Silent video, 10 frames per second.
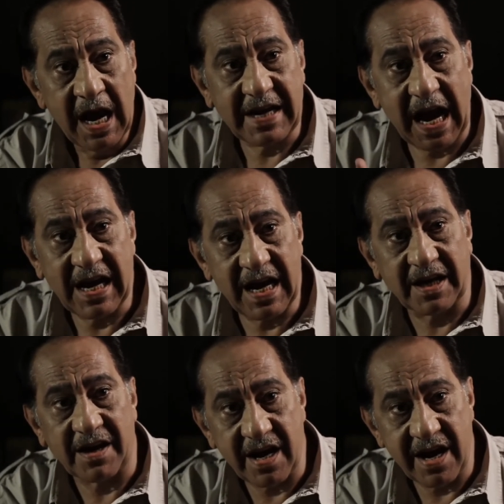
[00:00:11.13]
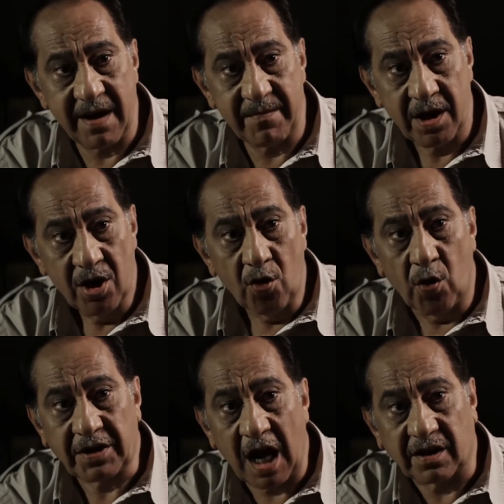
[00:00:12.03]
اجي على اخر ايامي
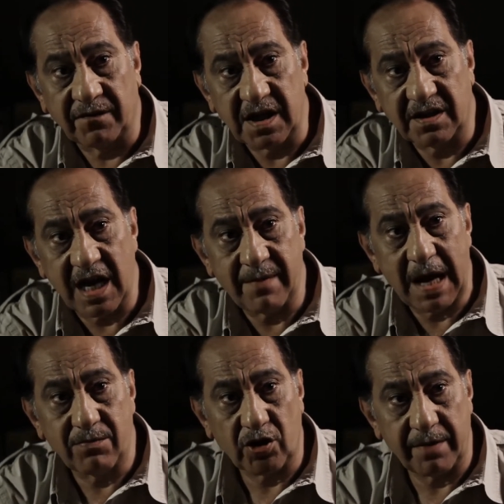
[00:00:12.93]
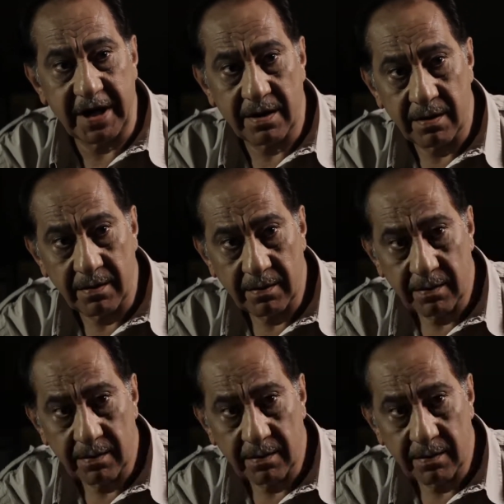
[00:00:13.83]
واتحط في زنزانه مع المجرمين